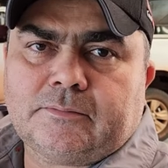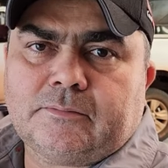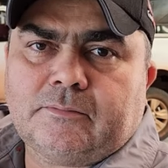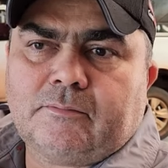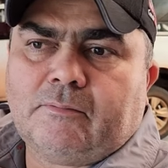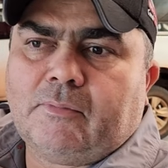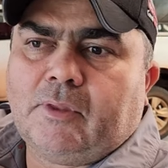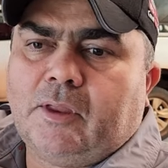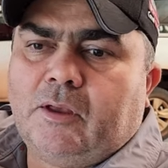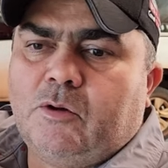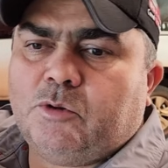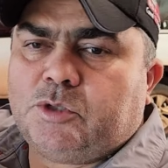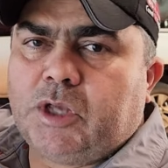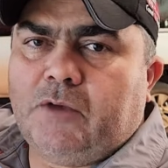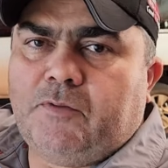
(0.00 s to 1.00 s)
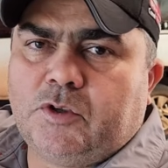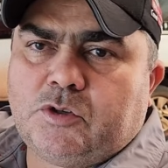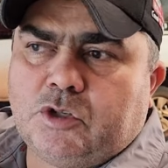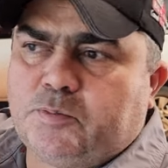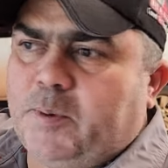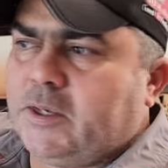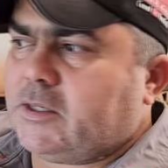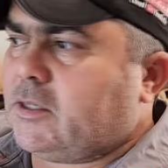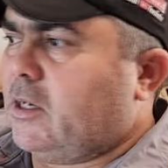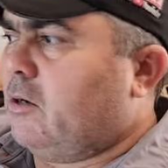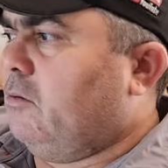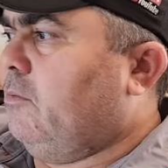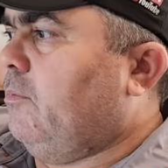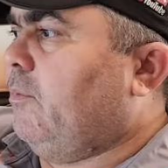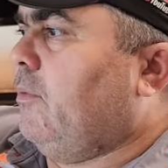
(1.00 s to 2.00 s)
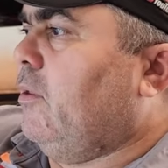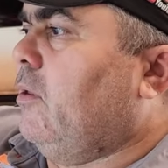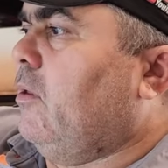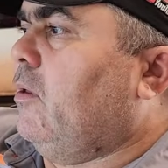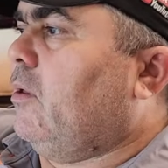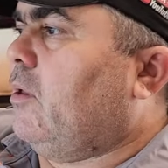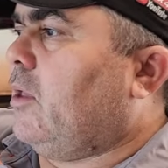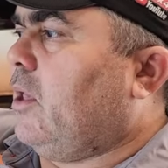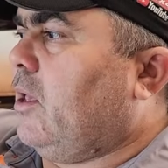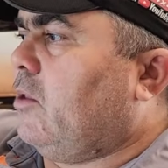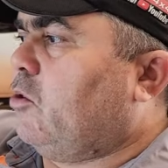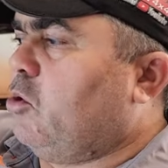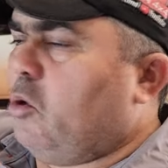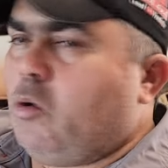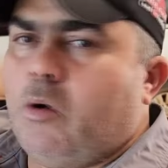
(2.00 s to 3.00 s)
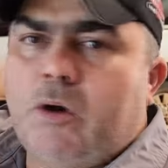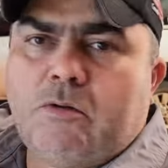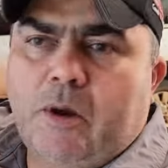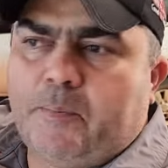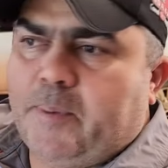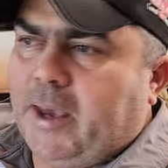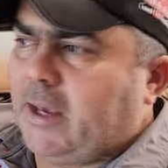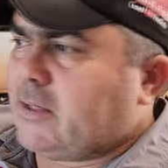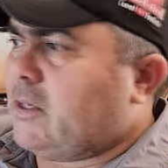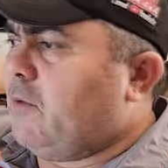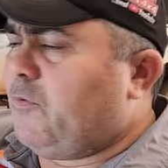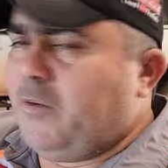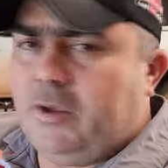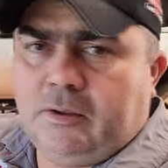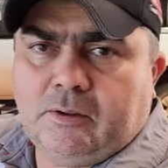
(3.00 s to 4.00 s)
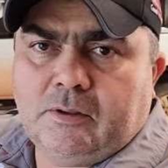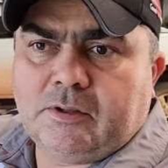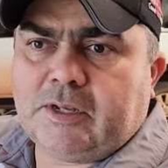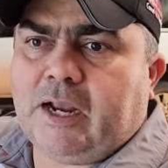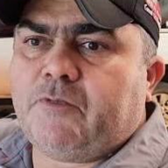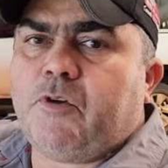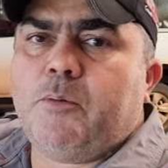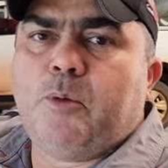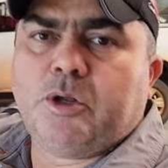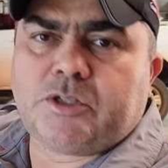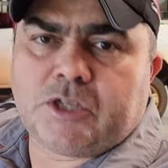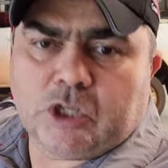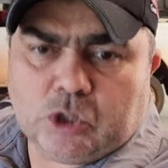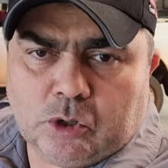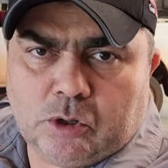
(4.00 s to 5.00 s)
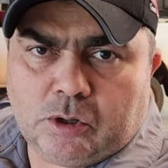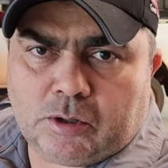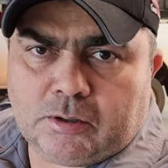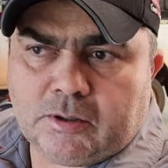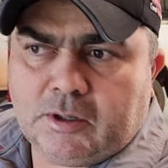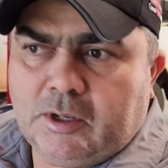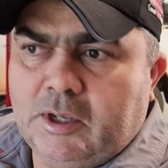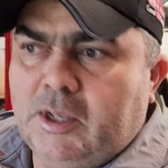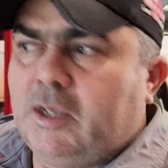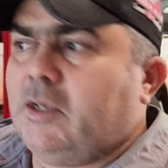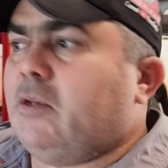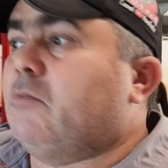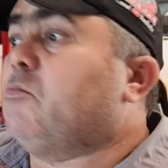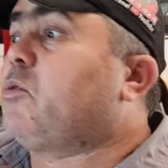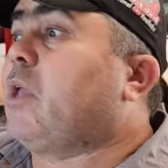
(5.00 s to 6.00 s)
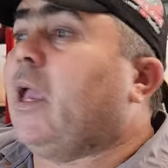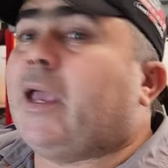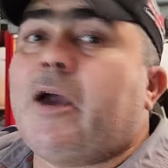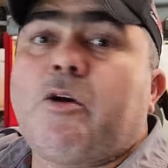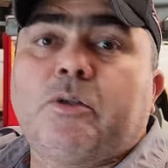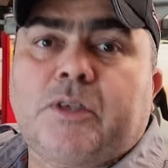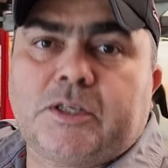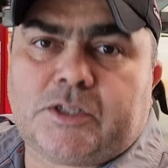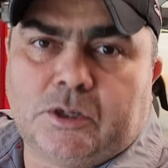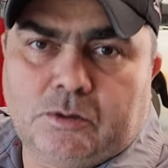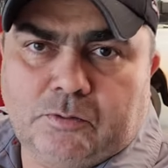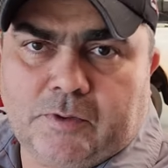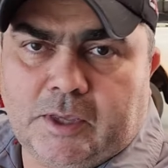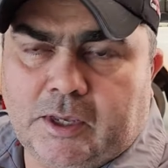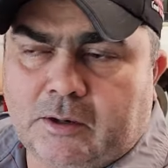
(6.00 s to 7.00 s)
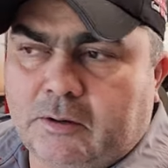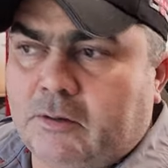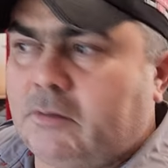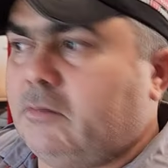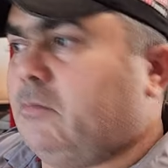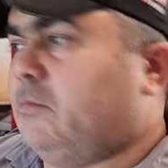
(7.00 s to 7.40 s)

o serviço de suspensão é, trocou alguma peça, enfim. Será que foi amortecedor? O que, que aconteceu no veículo?